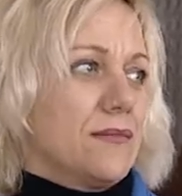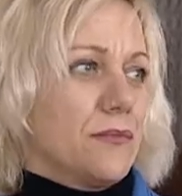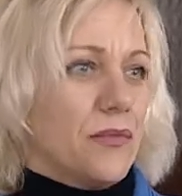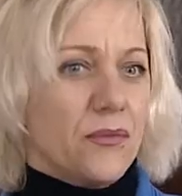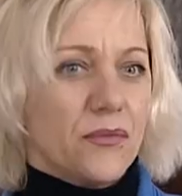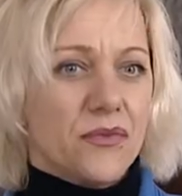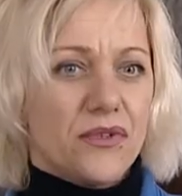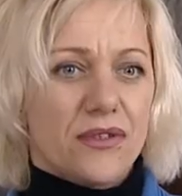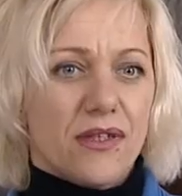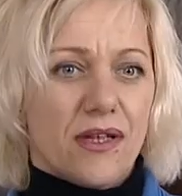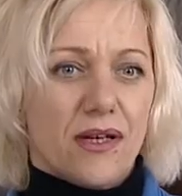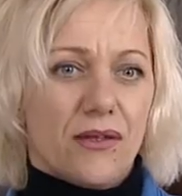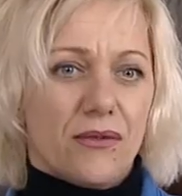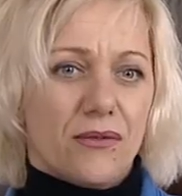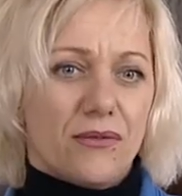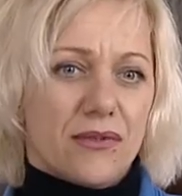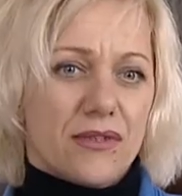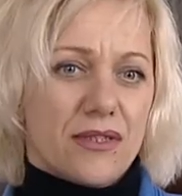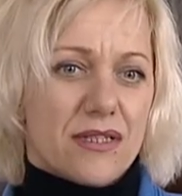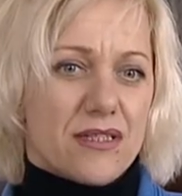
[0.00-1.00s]

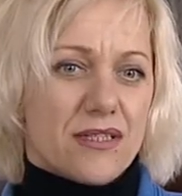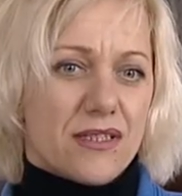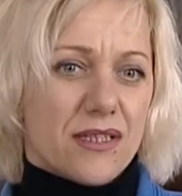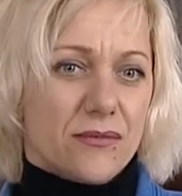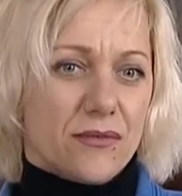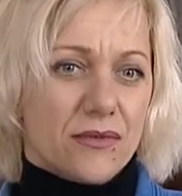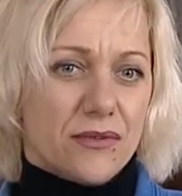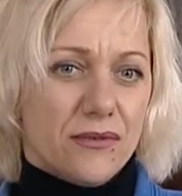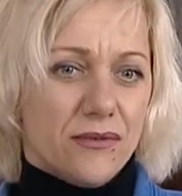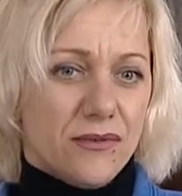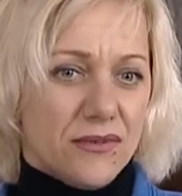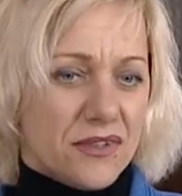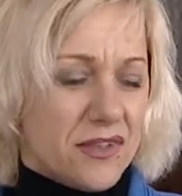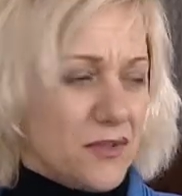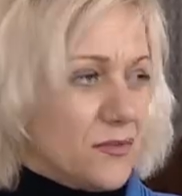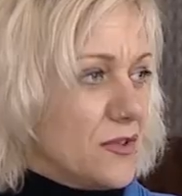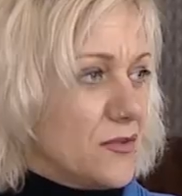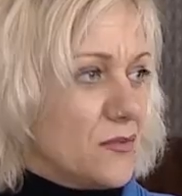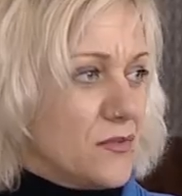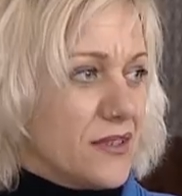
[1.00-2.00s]
поменяю это самое. Но ну и
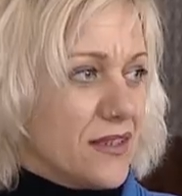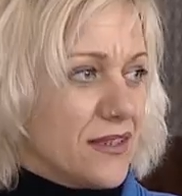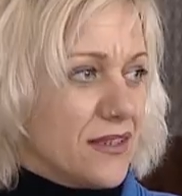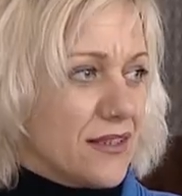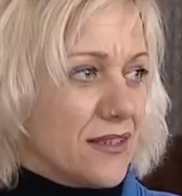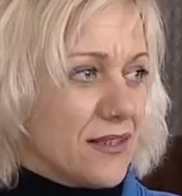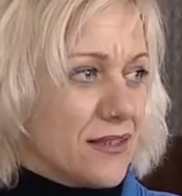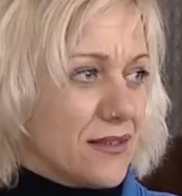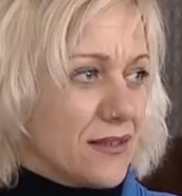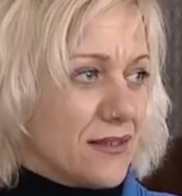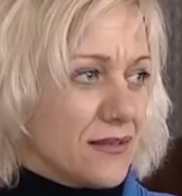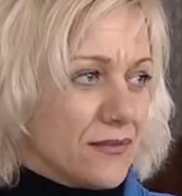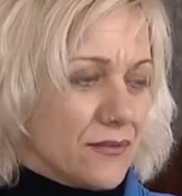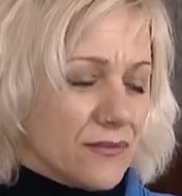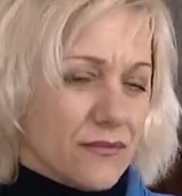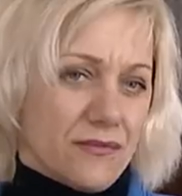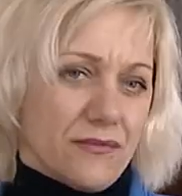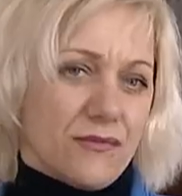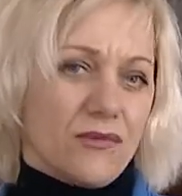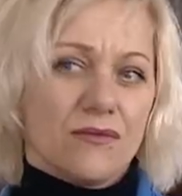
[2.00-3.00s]
тем не менее,
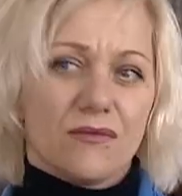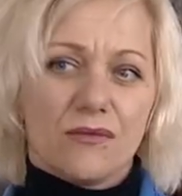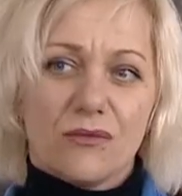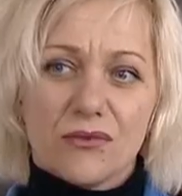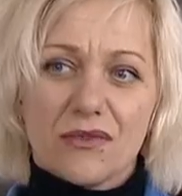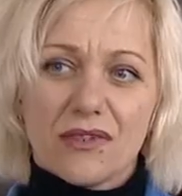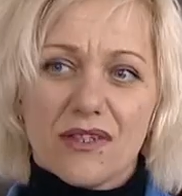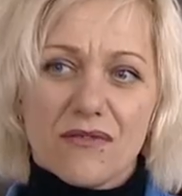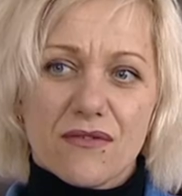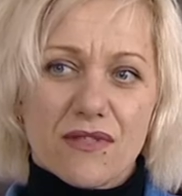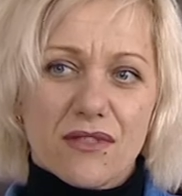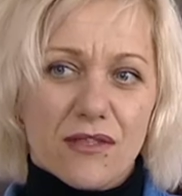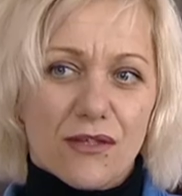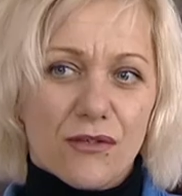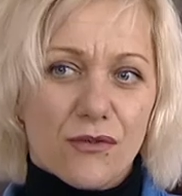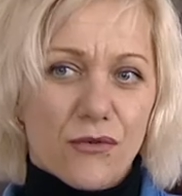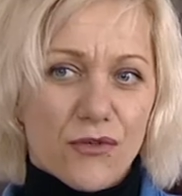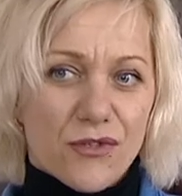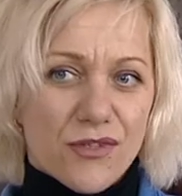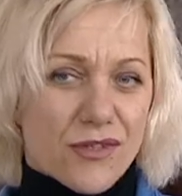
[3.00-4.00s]
утром
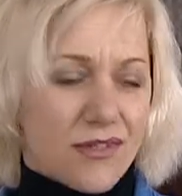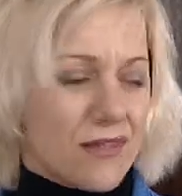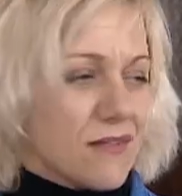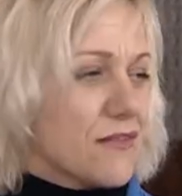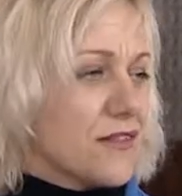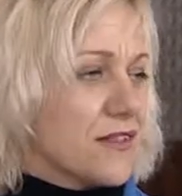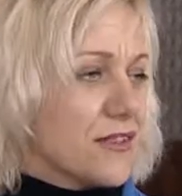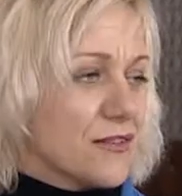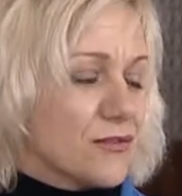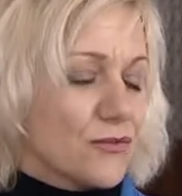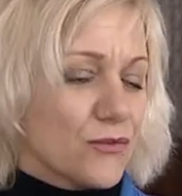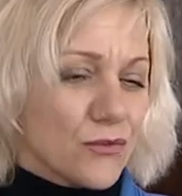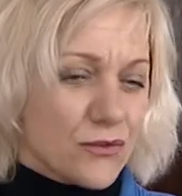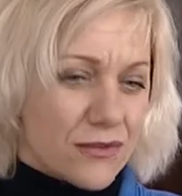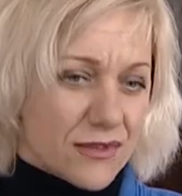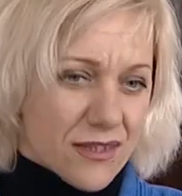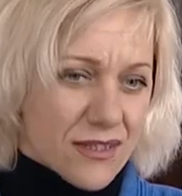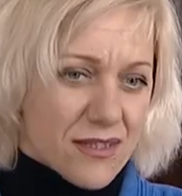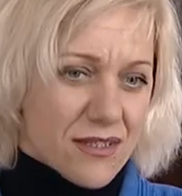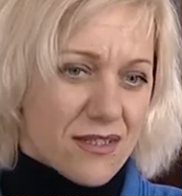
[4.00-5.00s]
встаешь, и все
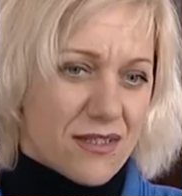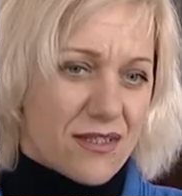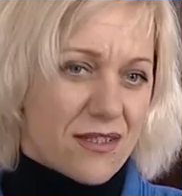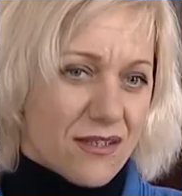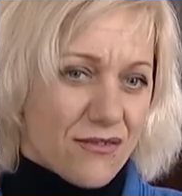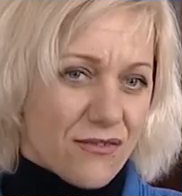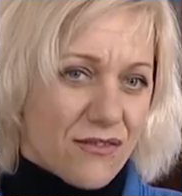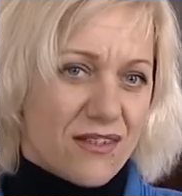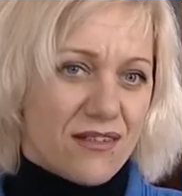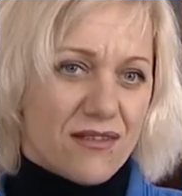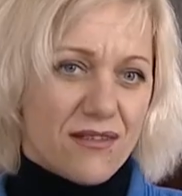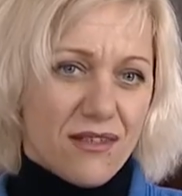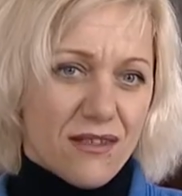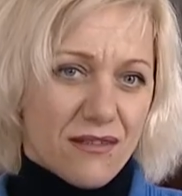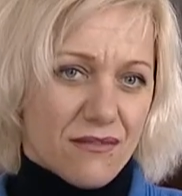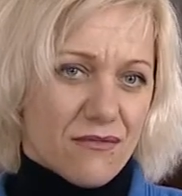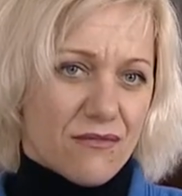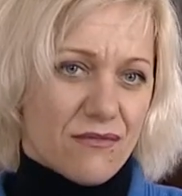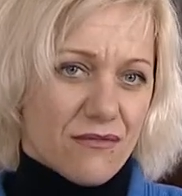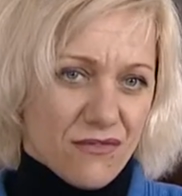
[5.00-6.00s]
равно изо дня в
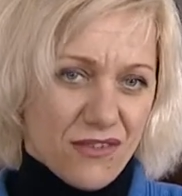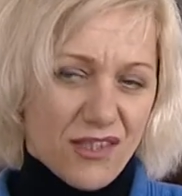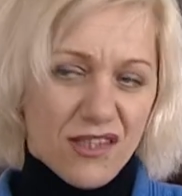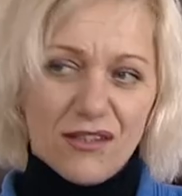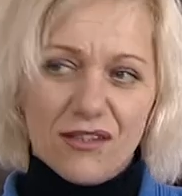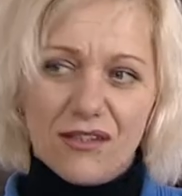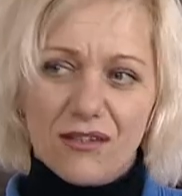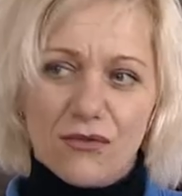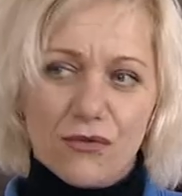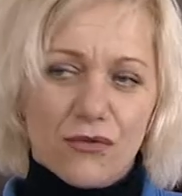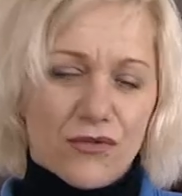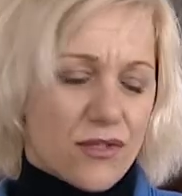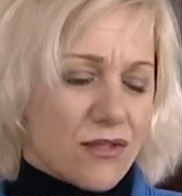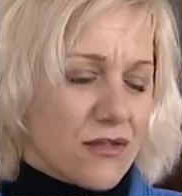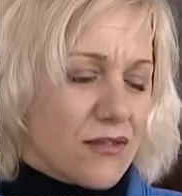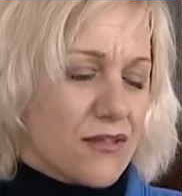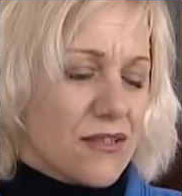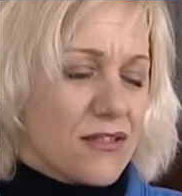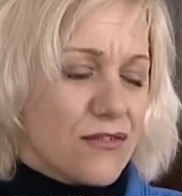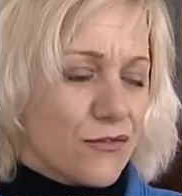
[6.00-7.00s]
день, в день идешь
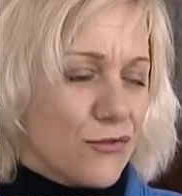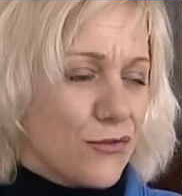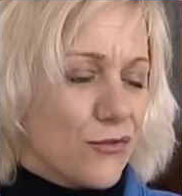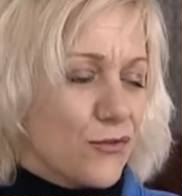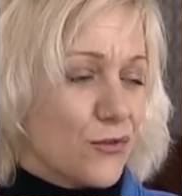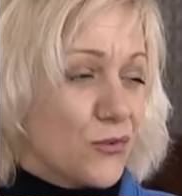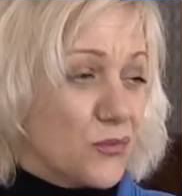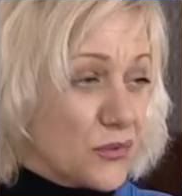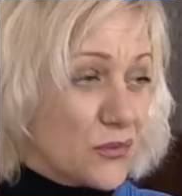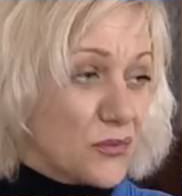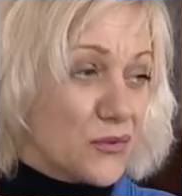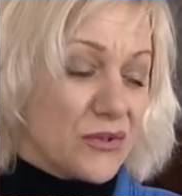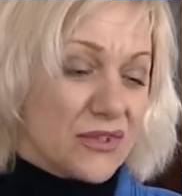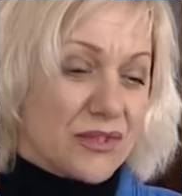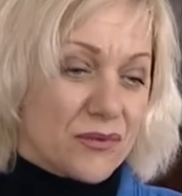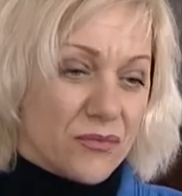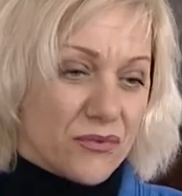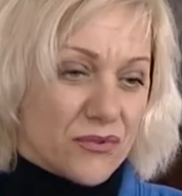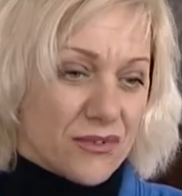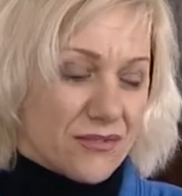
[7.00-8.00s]
на свою любимую
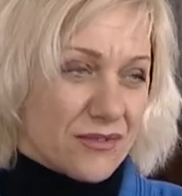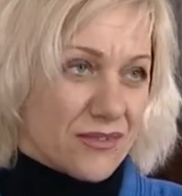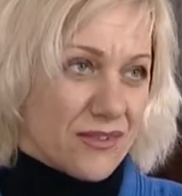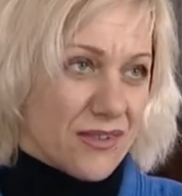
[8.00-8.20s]
работу.